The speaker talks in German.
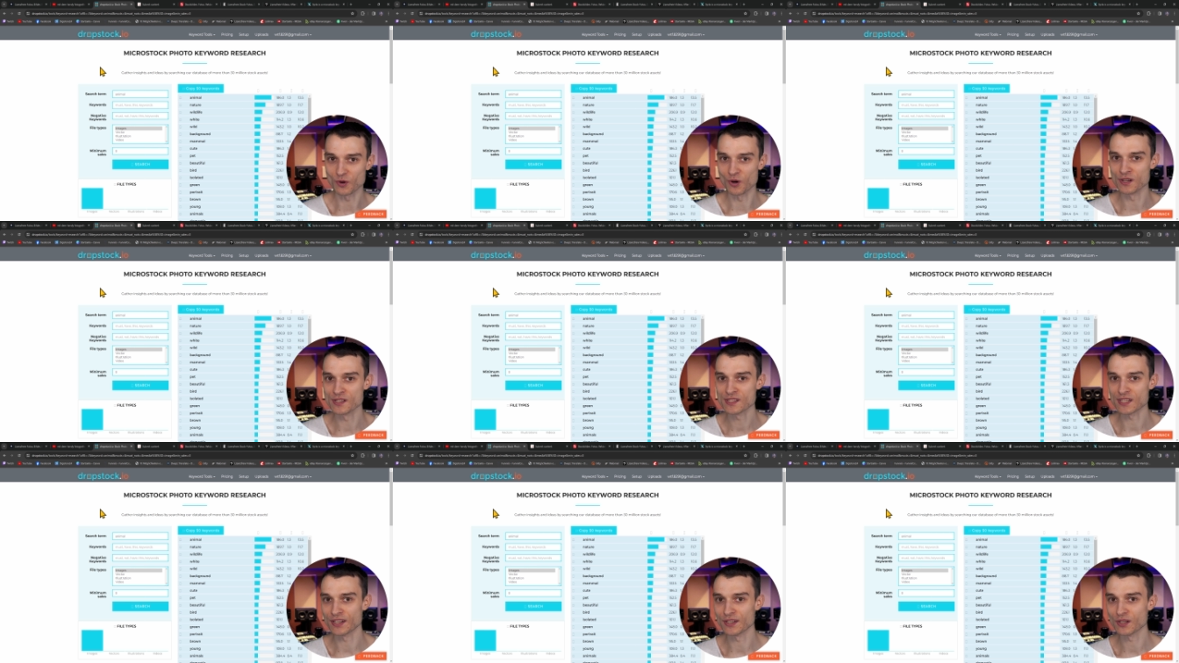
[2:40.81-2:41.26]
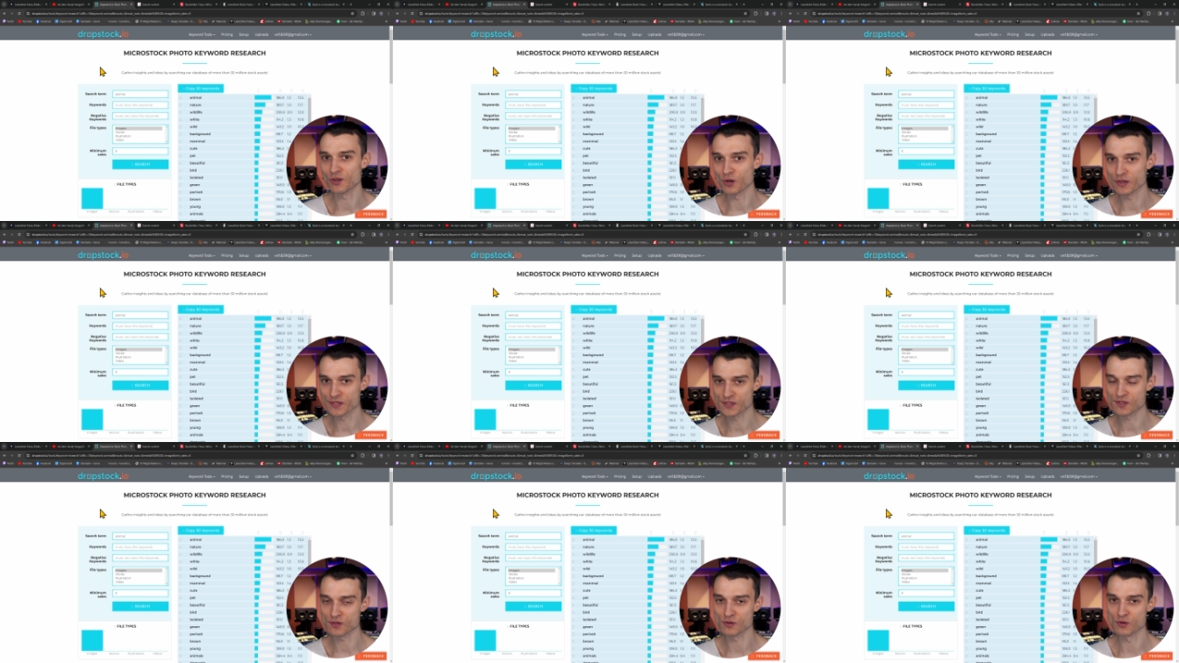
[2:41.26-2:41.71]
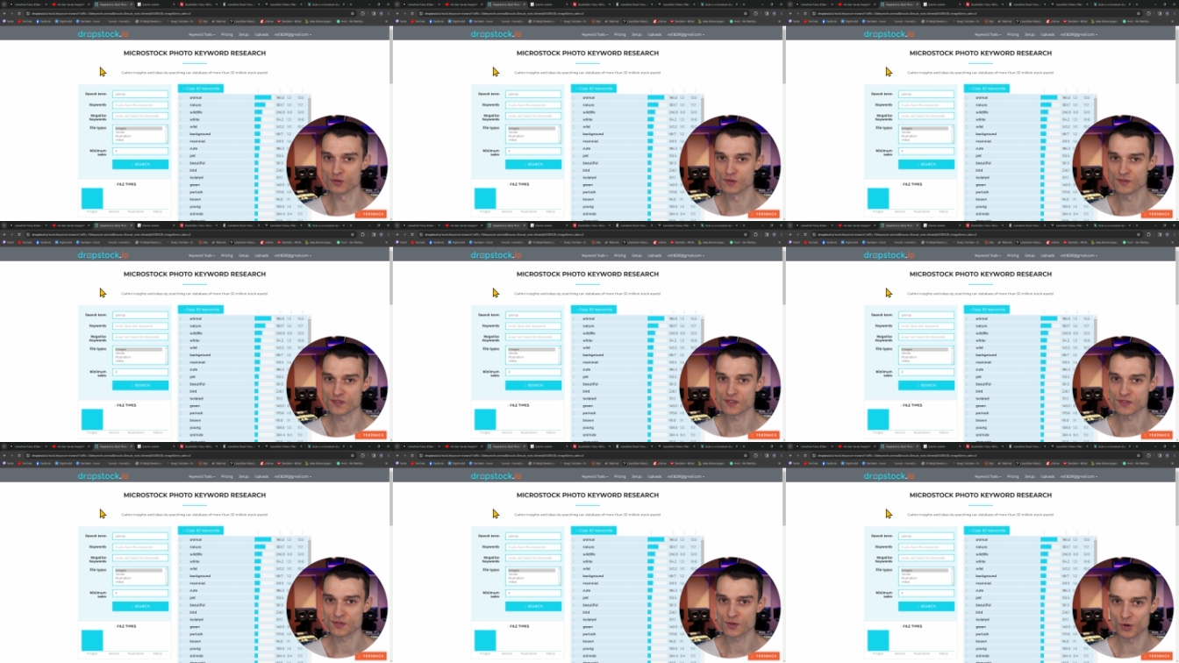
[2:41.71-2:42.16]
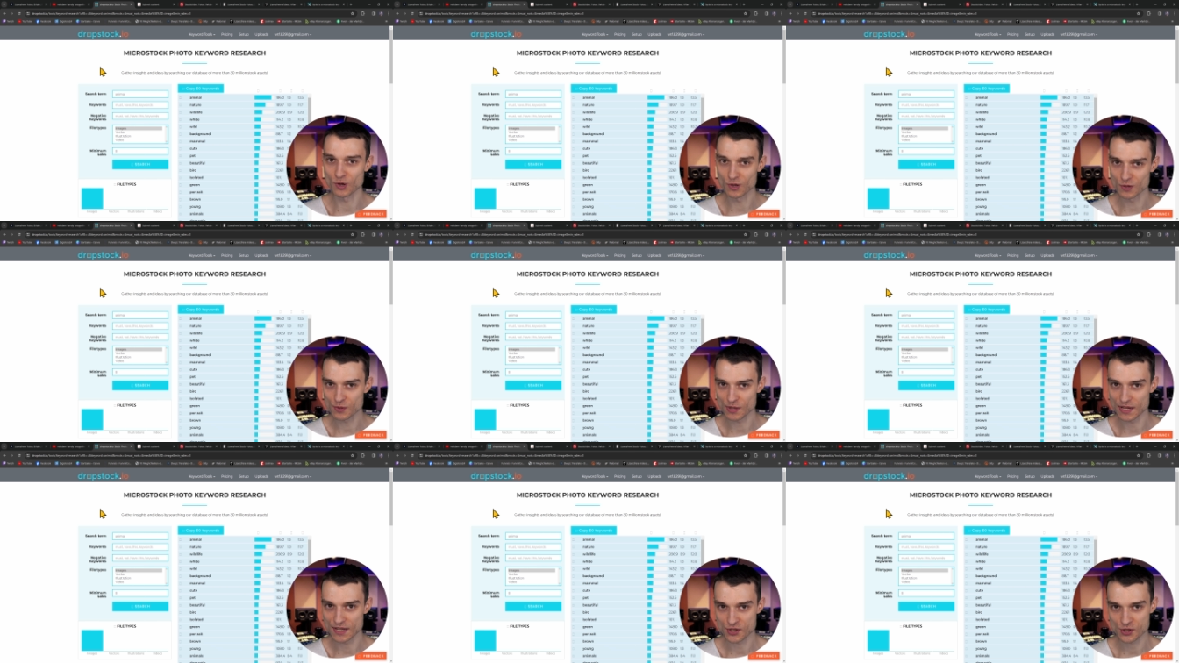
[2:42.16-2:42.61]
euch ein kostenloses
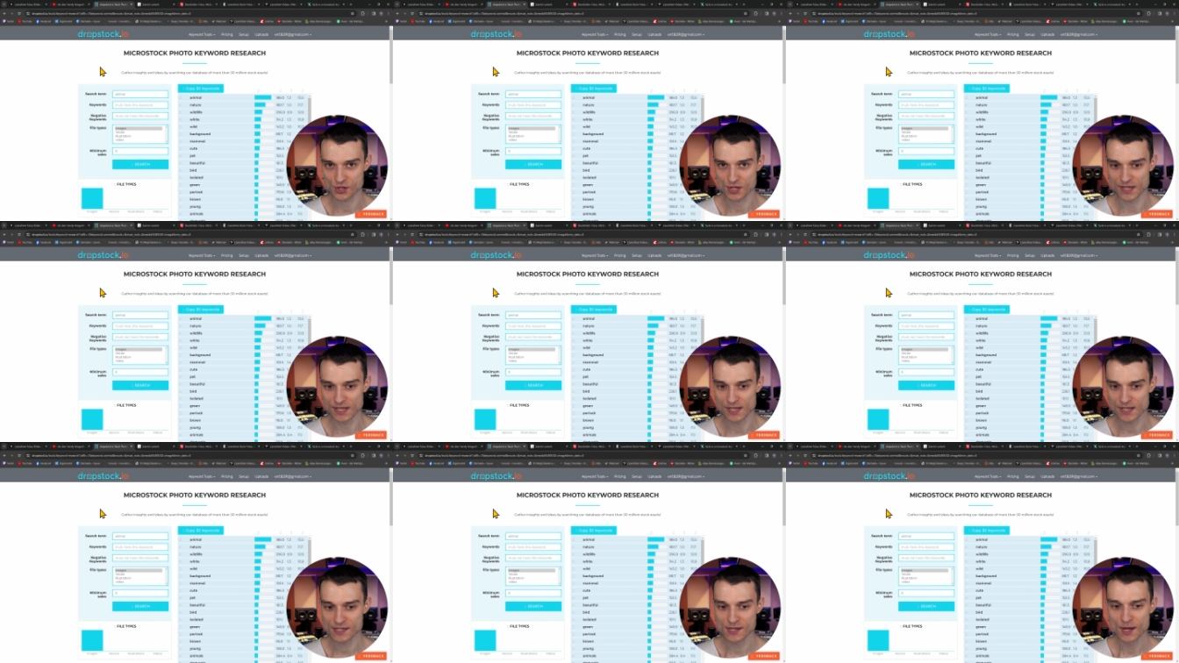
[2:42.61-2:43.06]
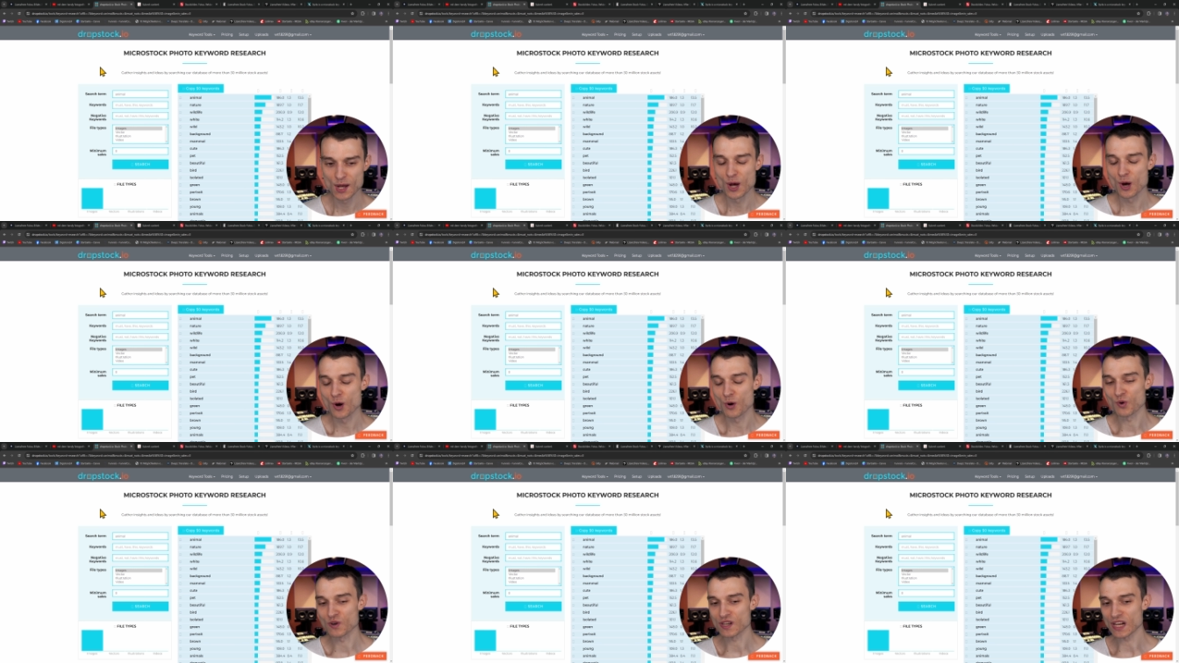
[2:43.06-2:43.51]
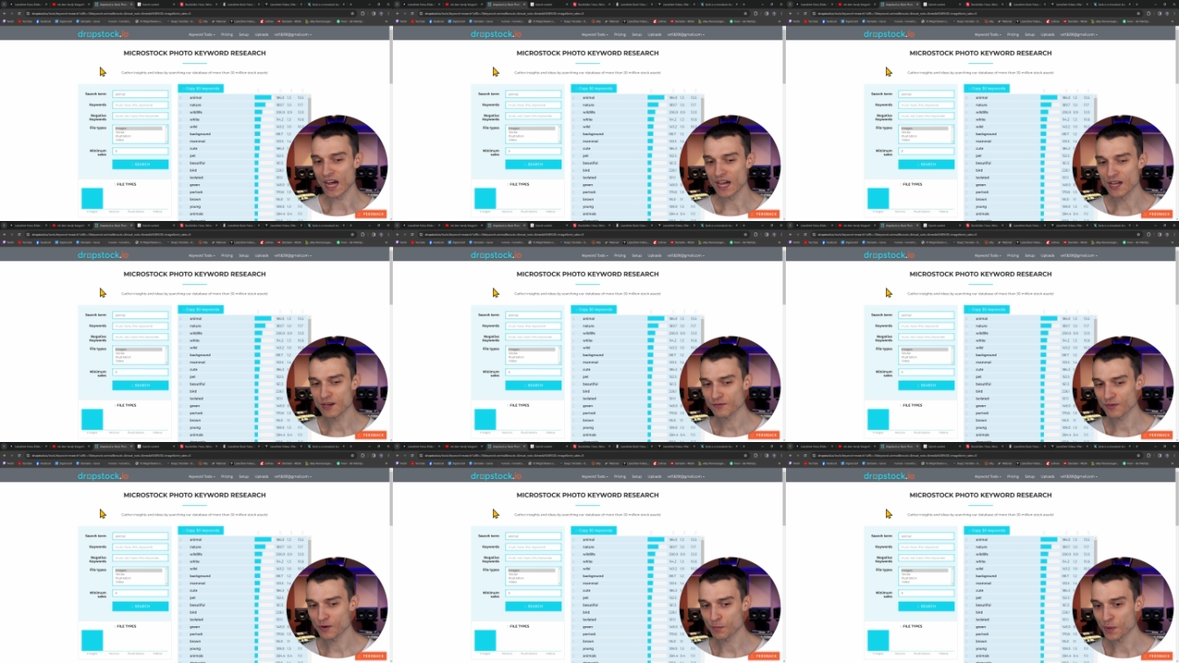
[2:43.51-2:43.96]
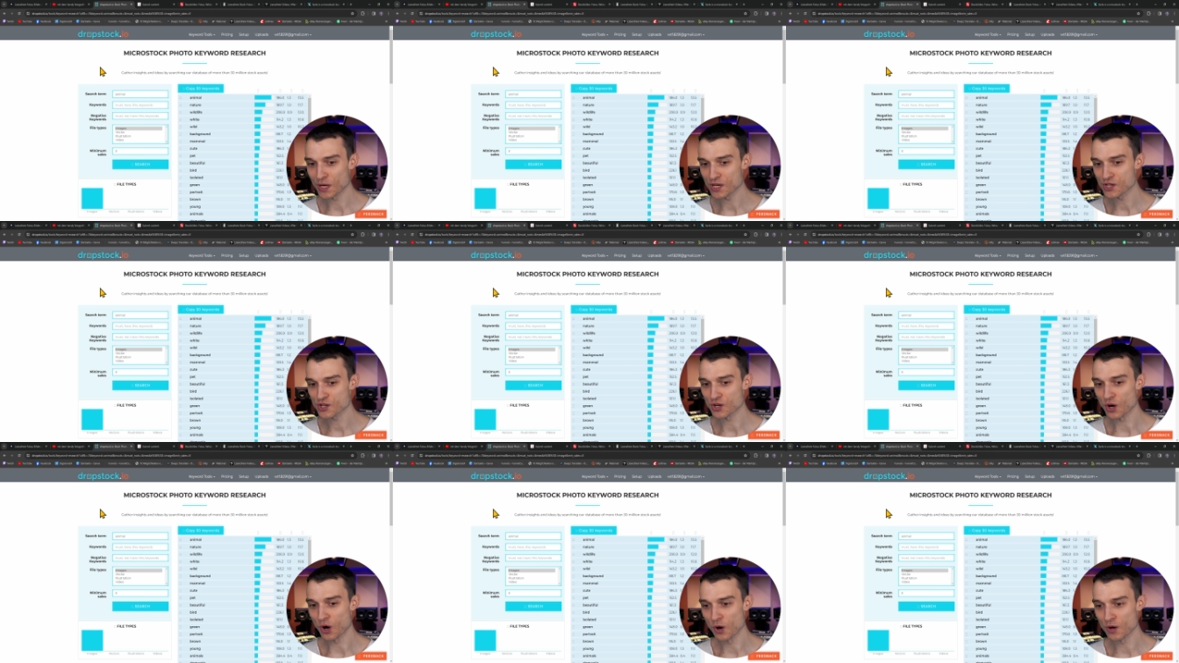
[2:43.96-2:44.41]
Konto erstellt und einfach mal
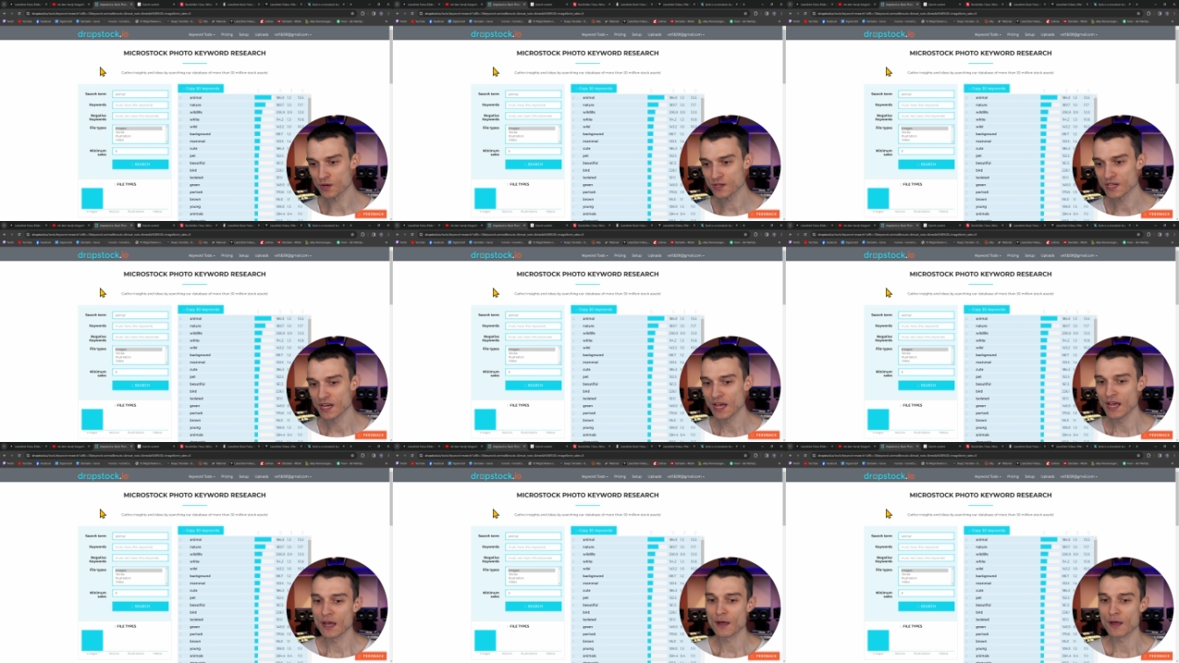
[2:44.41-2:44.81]
schaut,